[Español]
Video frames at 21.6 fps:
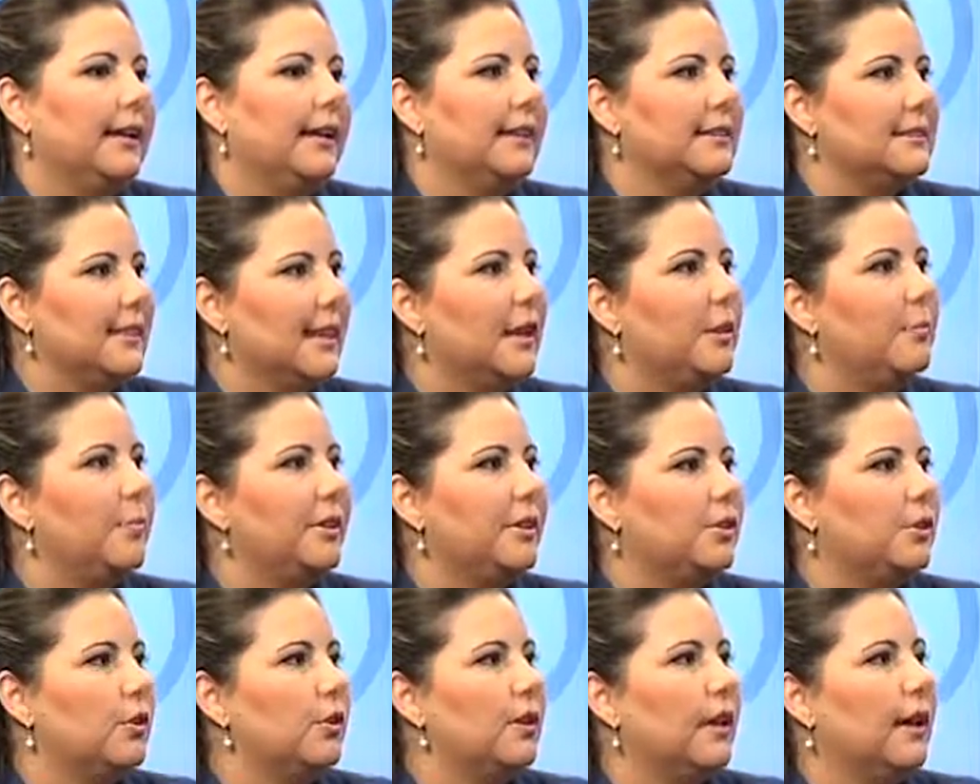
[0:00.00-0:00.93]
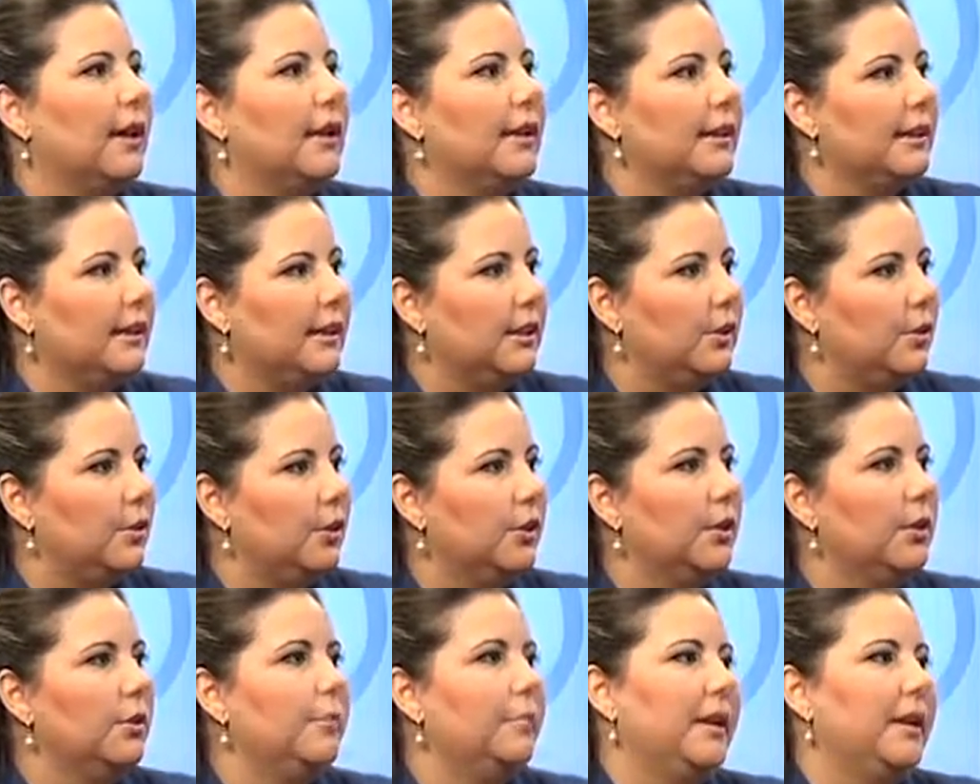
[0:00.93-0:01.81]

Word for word: que sea el personal idóneo